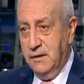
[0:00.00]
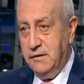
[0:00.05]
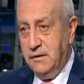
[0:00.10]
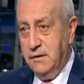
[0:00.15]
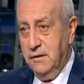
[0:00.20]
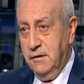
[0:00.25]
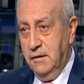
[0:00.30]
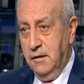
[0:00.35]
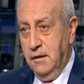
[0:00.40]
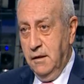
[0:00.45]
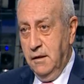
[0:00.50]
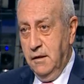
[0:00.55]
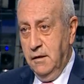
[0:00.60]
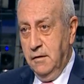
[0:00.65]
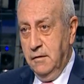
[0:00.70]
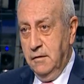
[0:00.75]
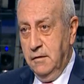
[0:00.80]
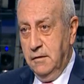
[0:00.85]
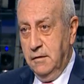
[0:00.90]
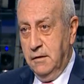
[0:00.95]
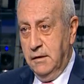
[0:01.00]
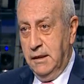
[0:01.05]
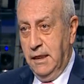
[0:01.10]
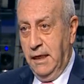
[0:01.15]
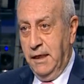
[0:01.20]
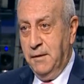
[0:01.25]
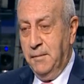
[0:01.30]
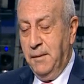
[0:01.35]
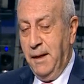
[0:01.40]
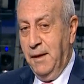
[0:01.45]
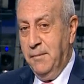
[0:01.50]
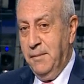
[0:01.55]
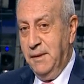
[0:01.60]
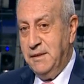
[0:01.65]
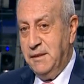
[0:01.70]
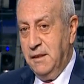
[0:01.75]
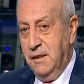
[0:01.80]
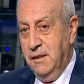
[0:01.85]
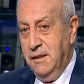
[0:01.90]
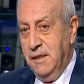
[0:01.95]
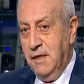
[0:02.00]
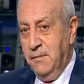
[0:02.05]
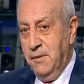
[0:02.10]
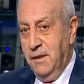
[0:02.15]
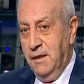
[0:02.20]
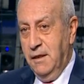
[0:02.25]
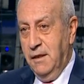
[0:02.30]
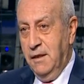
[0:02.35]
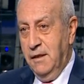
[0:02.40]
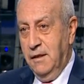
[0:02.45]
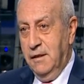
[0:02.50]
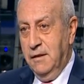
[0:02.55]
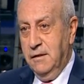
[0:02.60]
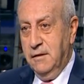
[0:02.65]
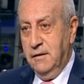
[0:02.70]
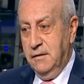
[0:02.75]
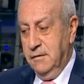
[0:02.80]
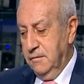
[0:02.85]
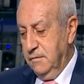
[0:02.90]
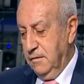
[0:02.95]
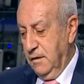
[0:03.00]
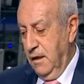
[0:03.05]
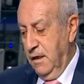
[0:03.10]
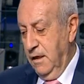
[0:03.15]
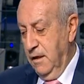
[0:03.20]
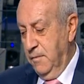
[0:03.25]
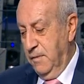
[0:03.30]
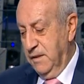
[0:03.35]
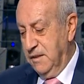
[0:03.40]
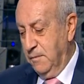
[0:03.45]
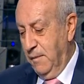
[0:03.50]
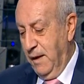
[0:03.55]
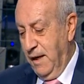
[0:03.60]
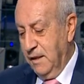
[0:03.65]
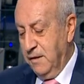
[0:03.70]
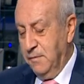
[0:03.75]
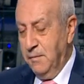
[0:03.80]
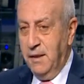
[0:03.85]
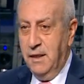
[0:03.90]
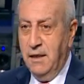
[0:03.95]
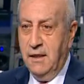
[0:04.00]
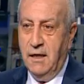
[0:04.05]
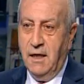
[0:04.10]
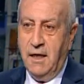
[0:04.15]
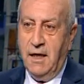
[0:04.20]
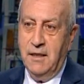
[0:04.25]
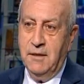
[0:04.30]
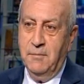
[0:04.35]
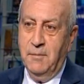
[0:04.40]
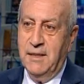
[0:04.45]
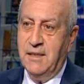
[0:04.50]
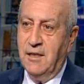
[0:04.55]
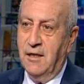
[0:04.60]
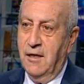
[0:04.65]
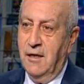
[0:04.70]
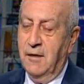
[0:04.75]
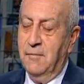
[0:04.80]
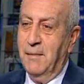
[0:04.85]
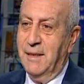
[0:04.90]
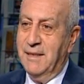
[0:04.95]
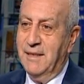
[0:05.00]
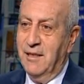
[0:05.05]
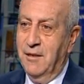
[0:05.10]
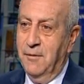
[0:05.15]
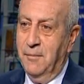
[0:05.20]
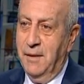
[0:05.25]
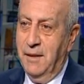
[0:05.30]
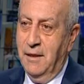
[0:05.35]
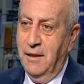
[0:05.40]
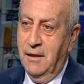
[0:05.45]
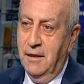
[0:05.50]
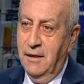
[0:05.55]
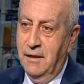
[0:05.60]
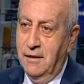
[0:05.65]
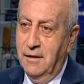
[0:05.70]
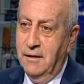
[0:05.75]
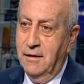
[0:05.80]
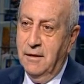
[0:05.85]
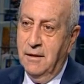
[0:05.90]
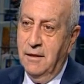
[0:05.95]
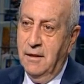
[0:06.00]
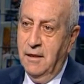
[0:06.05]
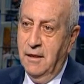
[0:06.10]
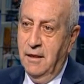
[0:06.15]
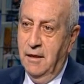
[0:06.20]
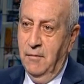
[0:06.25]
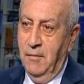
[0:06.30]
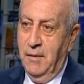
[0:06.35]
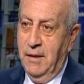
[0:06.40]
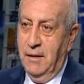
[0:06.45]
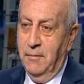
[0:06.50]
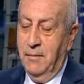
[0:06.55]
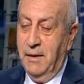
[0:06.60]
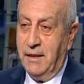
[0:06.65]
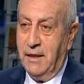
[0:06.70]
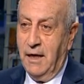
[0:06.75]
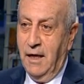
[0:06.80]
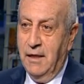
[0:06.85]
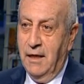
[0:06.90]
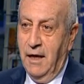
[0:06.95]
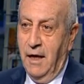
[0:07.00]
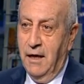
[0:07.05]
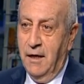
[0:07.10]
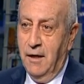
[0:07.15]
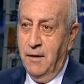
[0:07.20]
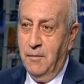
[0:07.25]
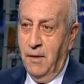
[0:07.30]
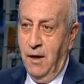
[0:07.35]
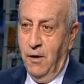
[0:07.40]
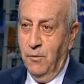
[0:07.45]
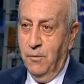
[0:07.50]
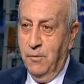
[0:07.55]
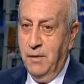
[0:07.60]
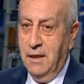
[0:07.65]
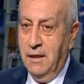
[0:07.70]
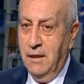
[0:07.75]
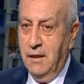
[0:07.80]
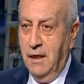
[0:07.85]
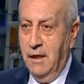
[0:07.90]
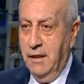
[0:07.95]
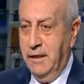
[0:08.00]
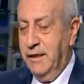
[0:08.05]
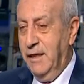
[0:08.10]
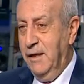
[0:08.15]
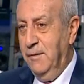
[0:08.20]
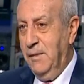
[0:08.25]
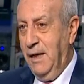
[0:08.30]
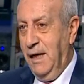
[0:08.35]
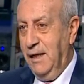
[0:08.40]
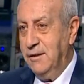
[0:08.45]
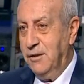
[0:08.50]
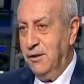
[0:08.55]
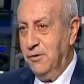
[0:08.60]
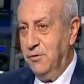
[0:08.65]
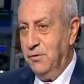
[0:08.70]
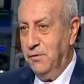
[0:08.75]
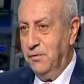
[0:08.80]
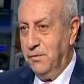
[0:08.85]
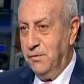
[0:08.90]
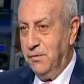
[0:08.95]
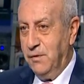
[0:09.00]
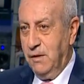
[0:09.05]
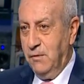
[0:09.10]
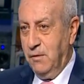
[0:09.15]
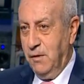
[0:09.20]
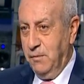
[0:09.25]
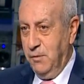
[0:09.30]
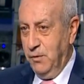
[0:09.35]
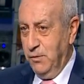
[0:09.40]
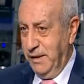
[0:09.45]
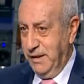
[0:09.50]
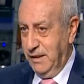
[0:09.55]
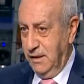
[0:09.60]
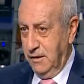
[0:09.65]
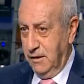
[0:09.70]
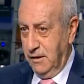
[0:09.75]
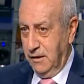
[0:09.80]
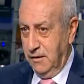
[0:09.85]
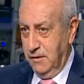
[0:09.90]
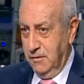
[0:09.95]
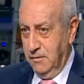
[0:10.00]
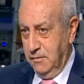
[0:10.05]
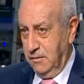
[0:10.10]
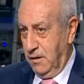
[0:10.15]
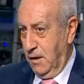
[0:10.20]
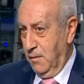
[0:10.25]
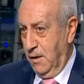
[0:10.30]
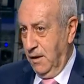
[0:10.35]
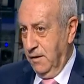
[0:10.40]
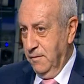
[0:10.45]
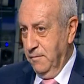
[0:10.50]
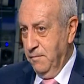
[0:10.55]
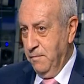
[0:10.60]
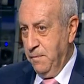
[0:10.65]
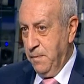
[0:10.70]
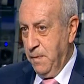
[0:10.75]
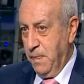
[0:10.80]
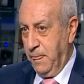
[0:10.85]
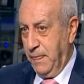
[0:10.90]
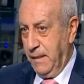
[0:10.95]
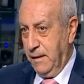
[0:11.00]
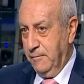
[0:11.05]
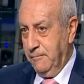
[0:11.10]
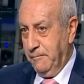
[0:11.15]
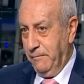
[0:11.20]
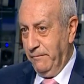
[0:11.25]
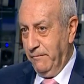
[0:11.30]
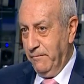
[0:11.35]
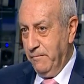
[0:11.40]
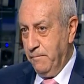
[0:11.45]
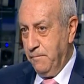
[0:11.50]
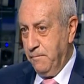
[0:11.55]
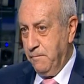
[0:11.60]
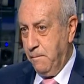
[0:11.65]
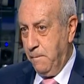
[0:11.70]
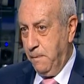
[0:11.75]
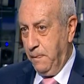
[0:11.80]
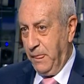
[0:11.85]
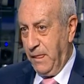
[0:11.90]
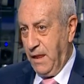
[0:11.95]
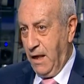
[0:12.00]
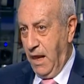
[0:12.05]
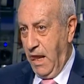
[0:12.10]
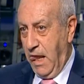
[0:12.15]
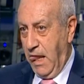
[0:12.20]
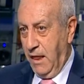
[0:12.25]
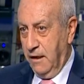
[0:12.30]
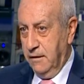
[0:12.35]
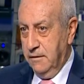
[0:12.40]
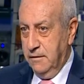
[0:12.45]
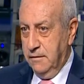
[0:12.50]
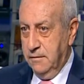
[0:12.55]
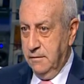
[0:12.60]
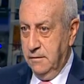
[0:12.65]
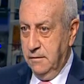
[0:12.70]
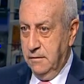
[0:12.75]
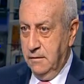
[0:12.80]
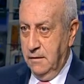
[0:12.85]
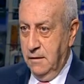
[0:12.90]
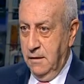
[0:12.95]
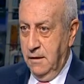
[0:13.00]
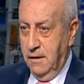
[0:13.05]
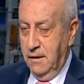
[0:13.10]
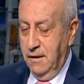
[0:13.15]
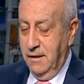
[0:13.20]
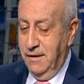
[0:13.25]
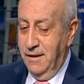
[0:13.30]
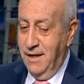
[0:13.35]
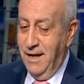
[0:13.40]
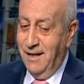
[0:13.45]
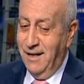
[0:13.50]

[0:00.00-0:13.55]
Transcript: آه، يعني بقى بس طلع اذا بدنا نقول ايه بس بعد ما اخذ مثلا مدي بال بالراي العام او بالاعلام لحتى نشوف لوين بيودي يعني طبعا يعني هلا صار المحج والمواقف بناخذها من الجاهليه لا